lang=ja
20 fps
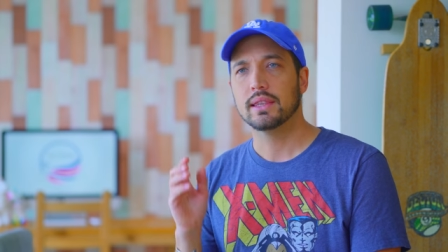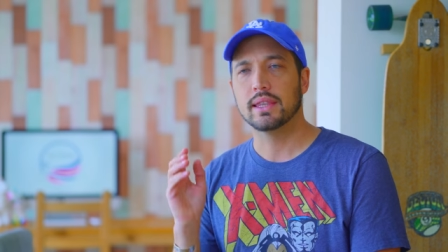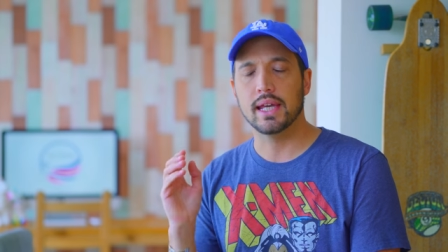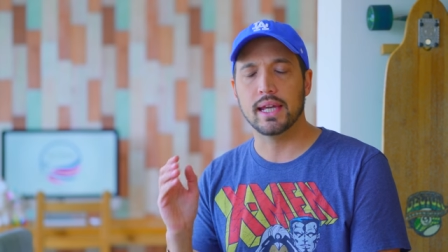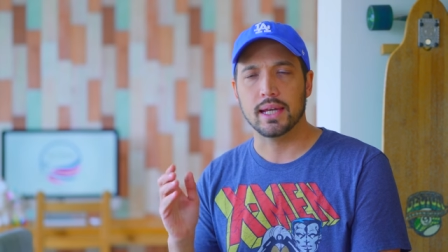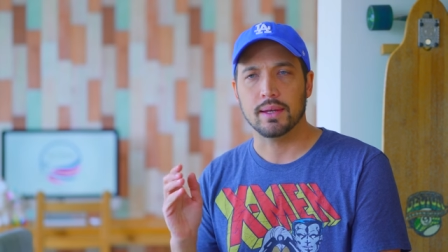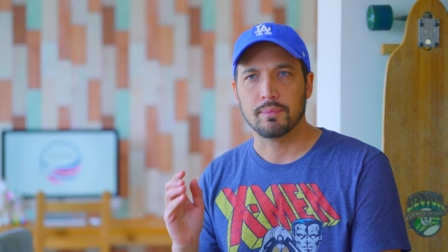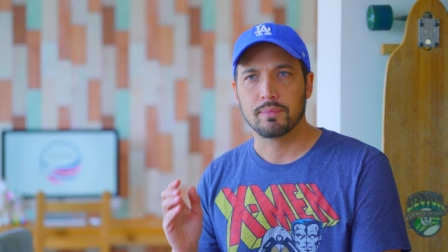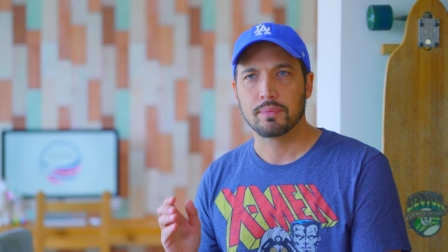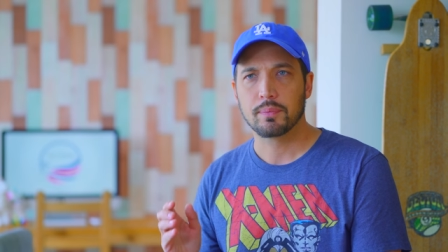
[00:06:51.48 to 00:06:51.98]

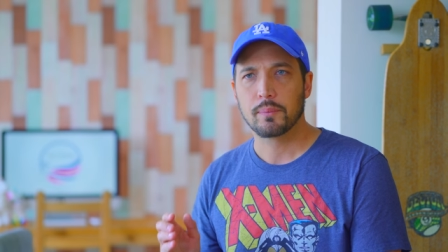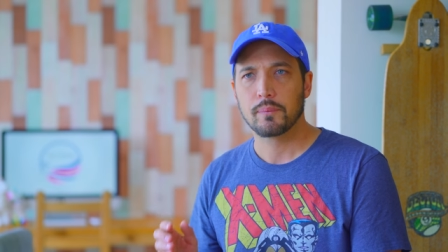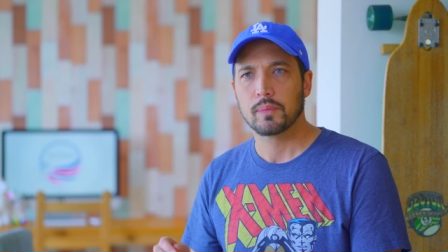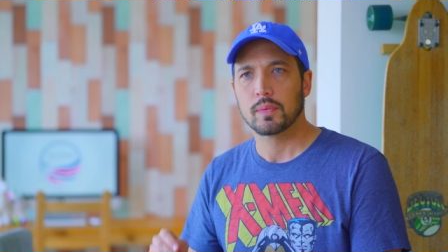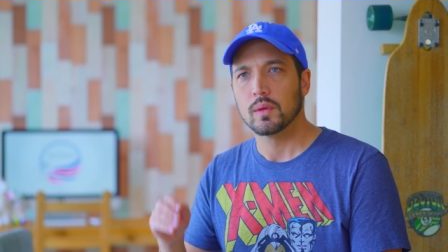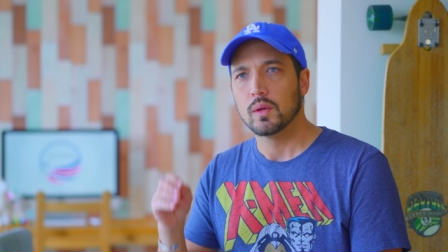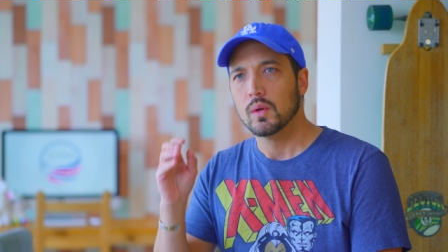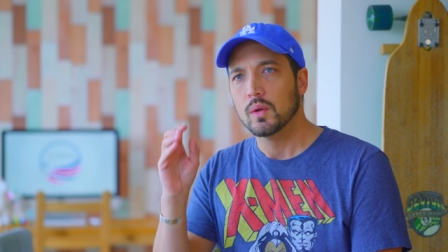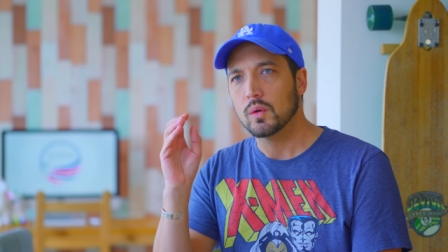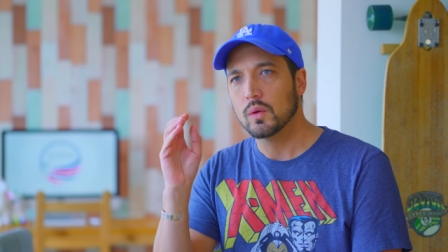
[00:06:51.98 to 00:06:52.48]
で、
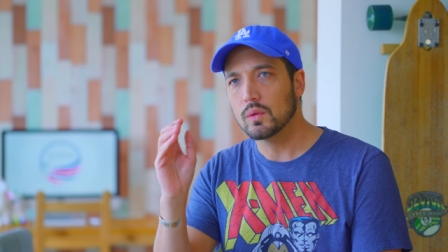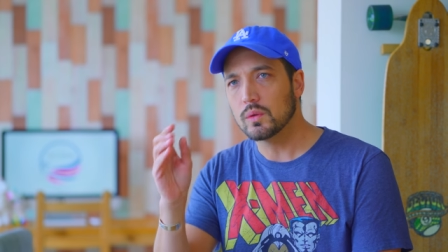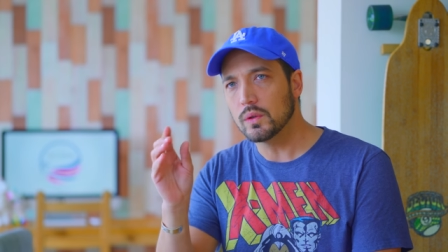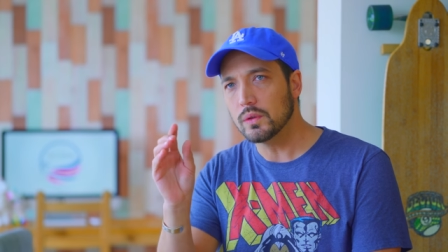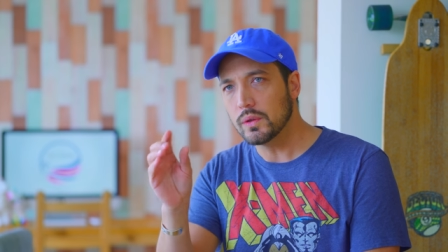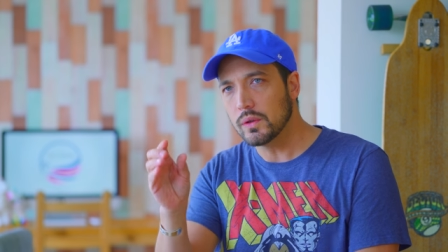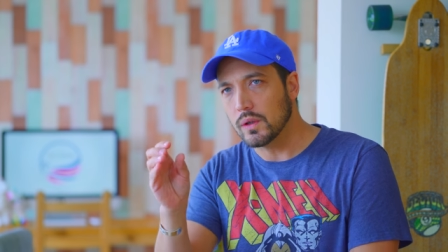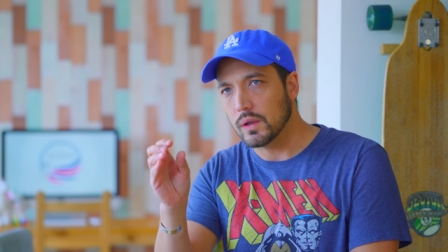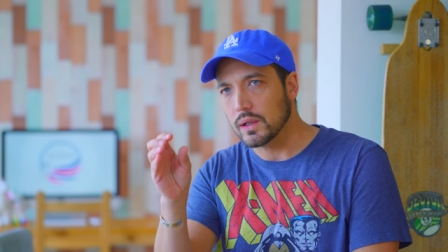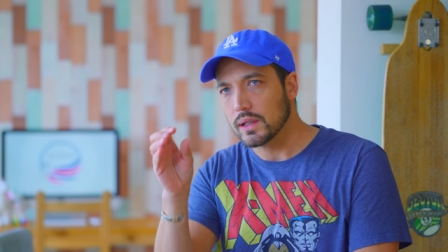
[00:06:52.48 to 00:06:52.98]
こ
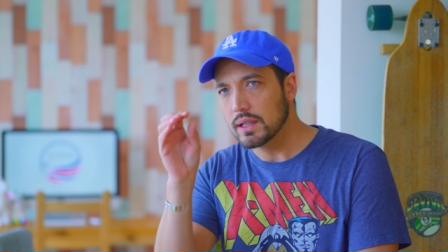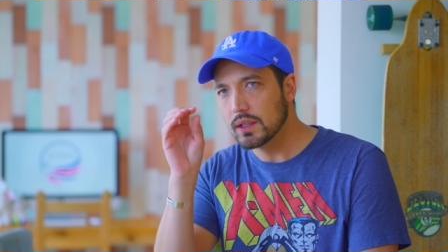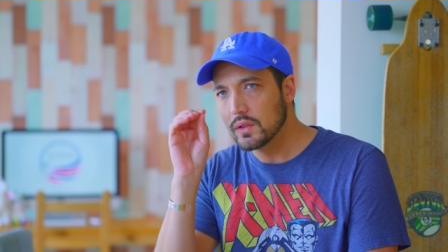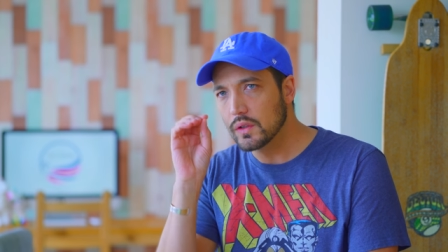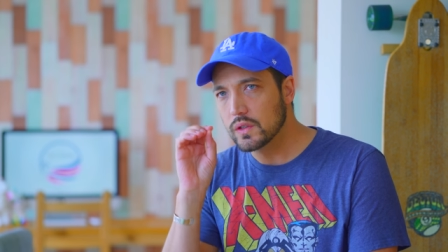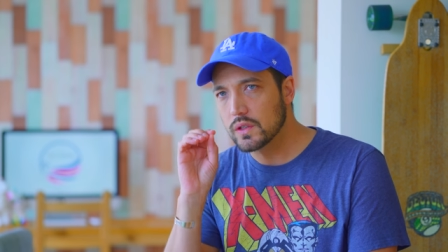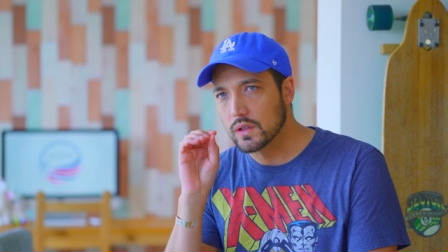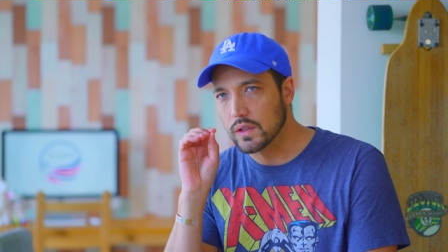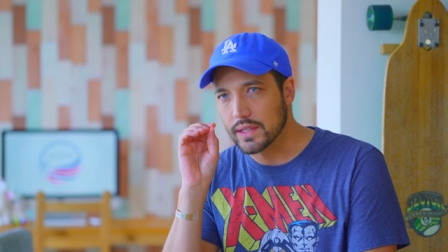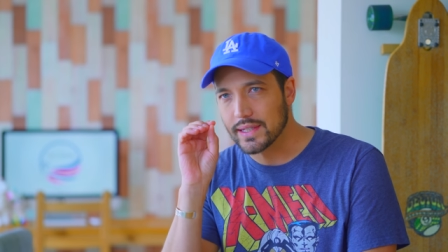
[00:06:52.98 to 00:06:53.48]
この
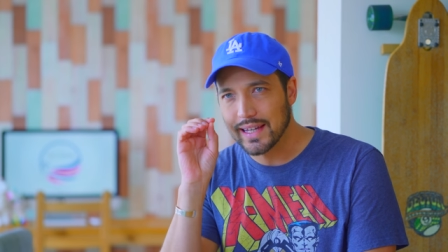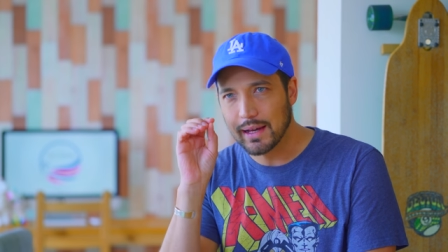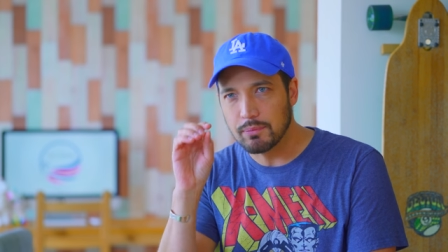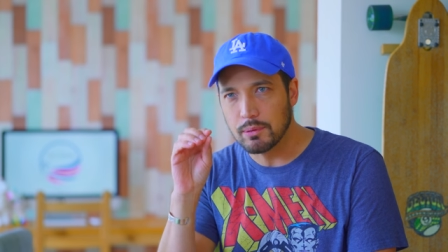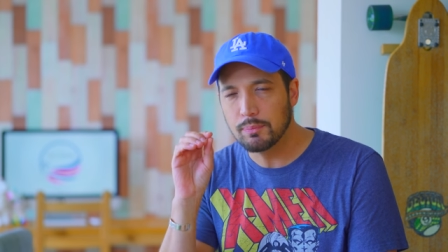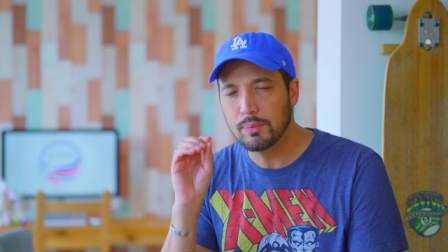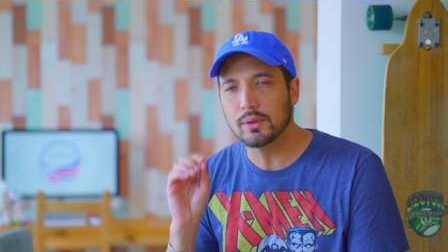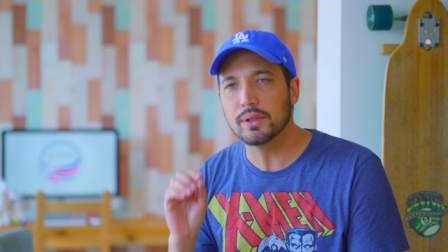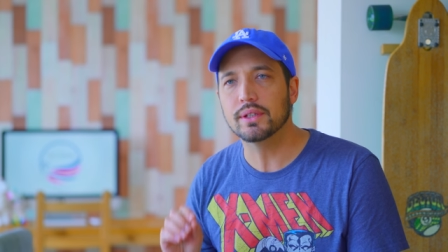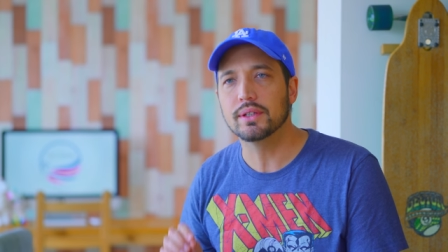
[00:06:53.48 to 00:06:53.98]
一つの
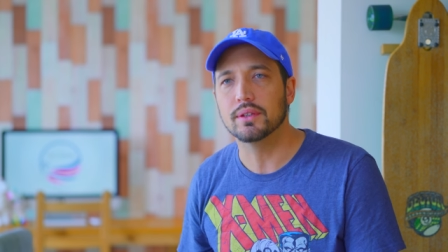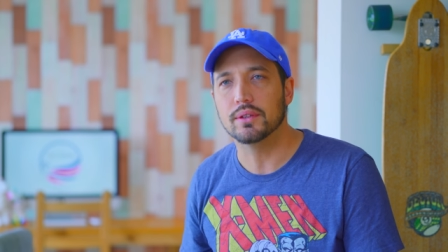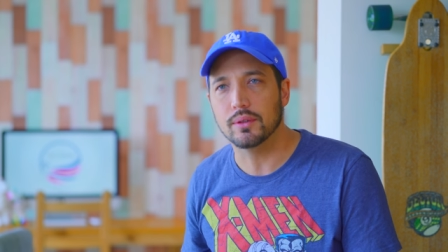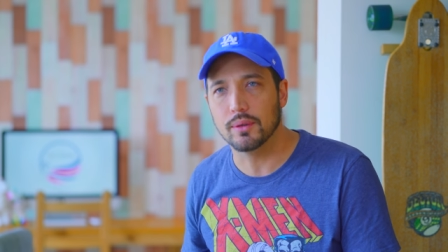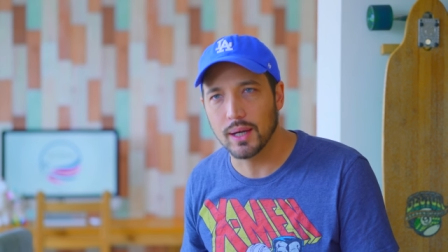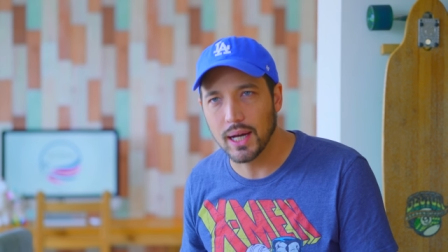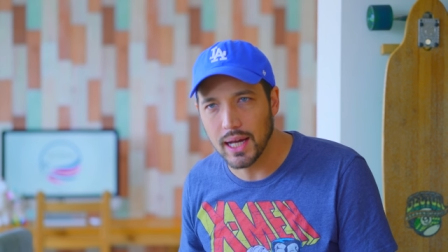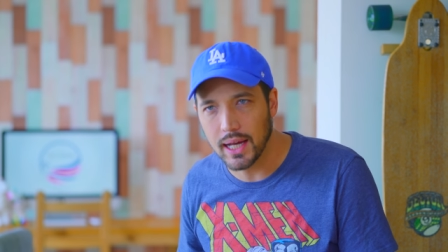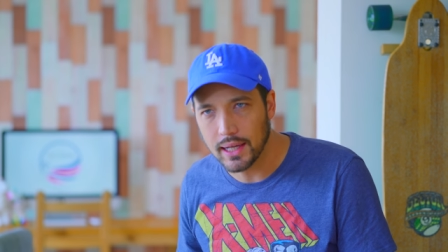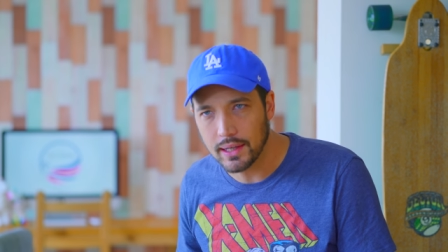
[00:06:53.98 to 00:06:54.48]
サブポイント
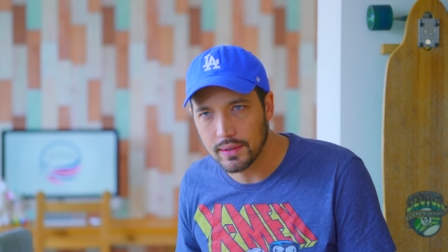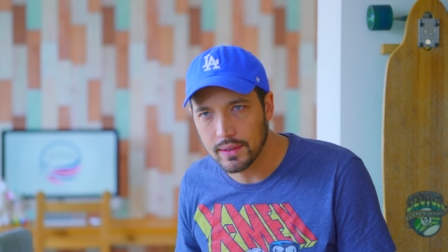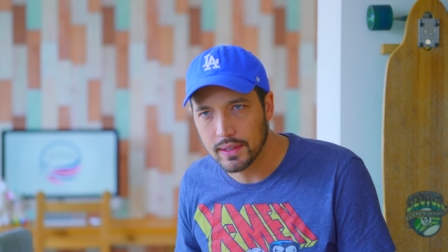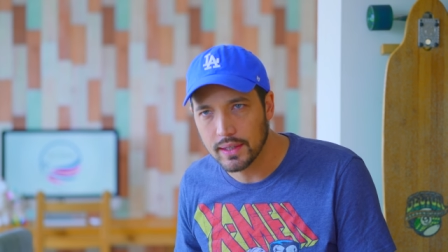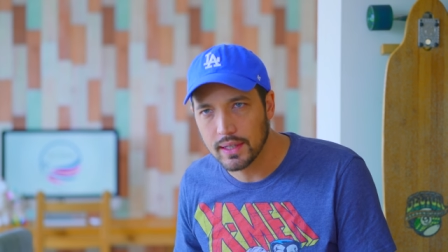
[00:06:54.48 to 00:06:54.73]
は、